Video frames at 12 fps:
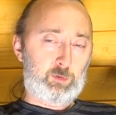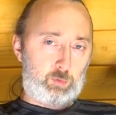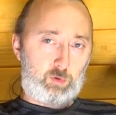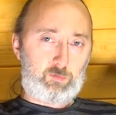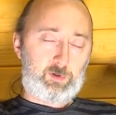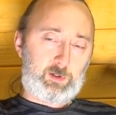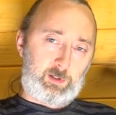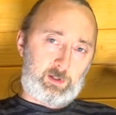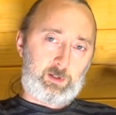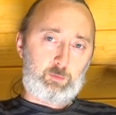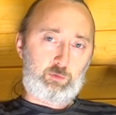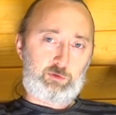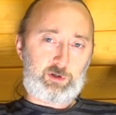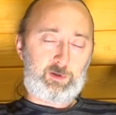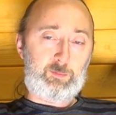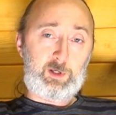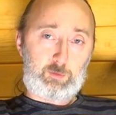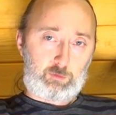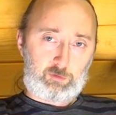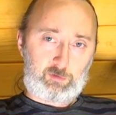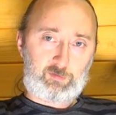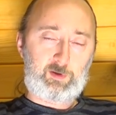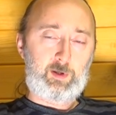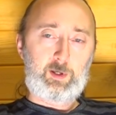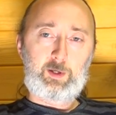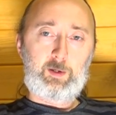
новых или уже имеющихся,